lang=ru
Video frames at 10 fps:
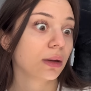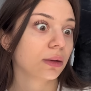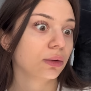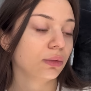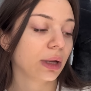
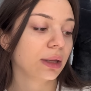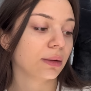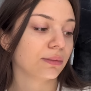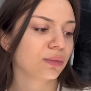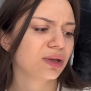Ну
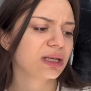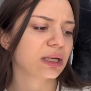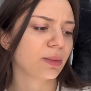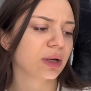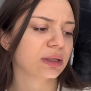ладно, не
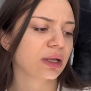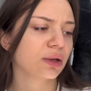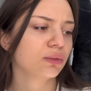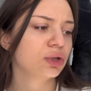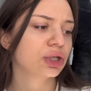самые, кстати,
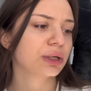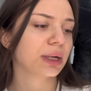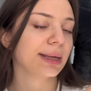лучшие.